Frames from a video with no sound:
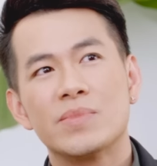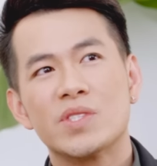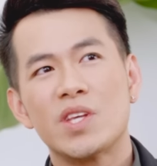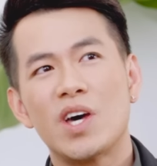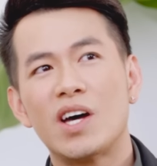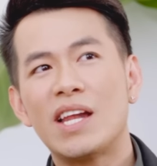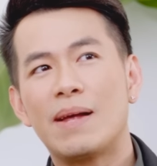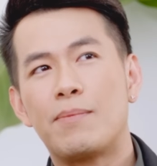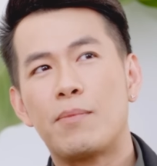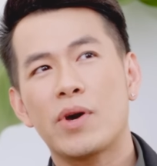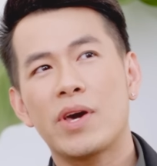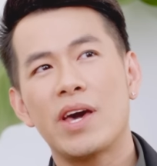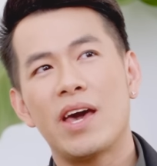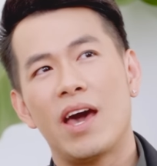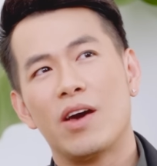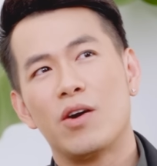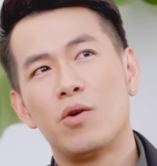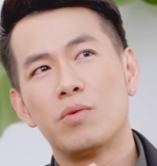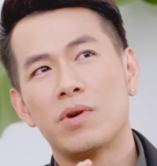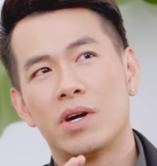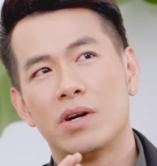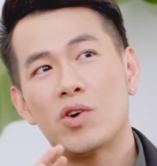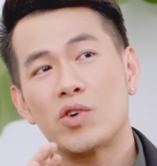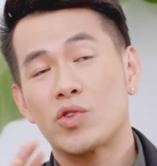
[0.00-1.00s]
Nó là một cái hệ
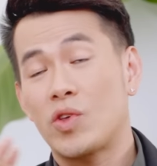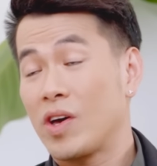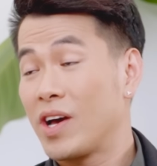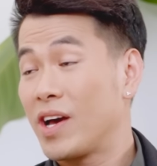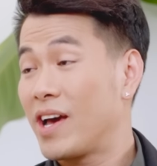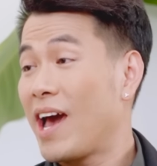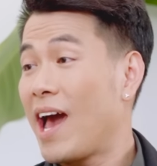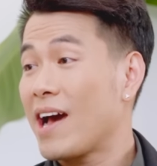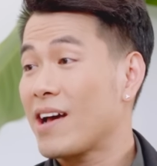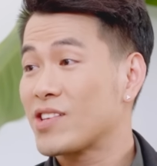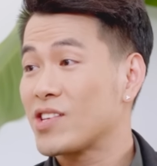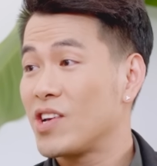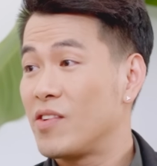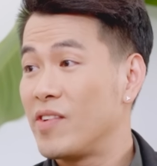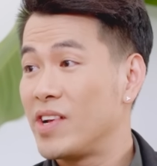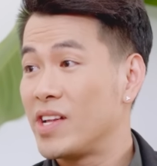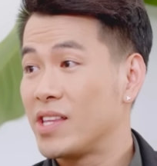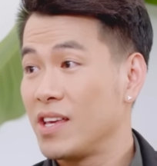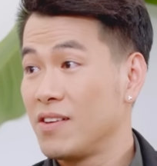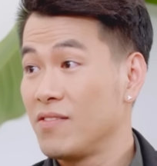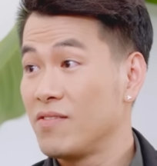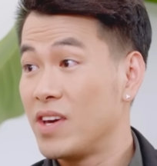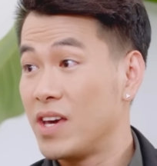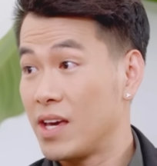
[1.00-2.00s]
ngôn ngữ hoàn toàn khác so với là
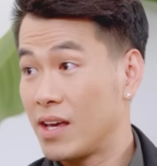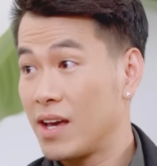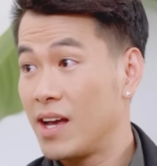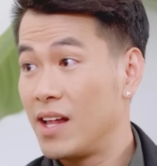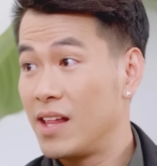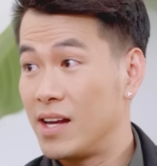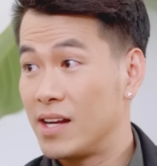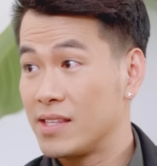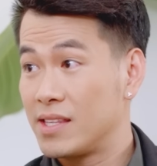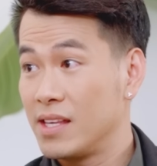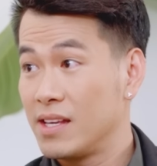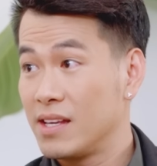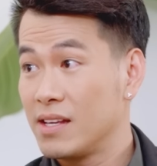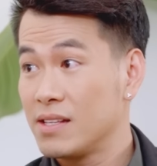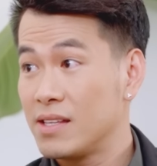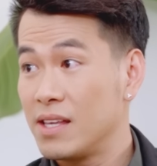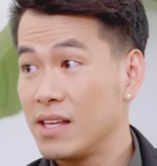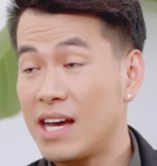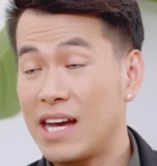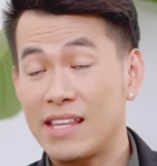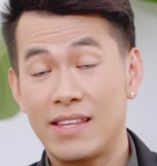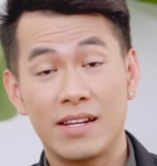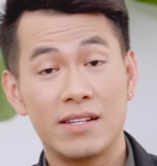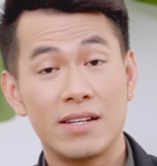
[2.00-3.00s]
tiếng Việt hay là tiếng
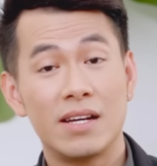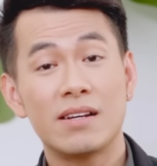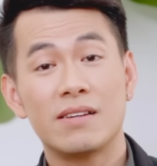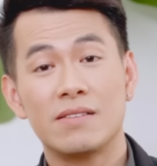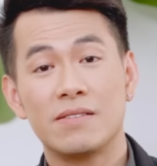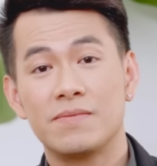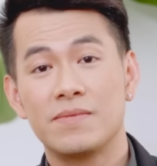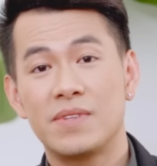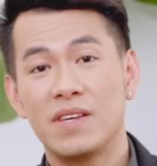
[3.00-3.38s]
tiếng Anh, tiếng Đức.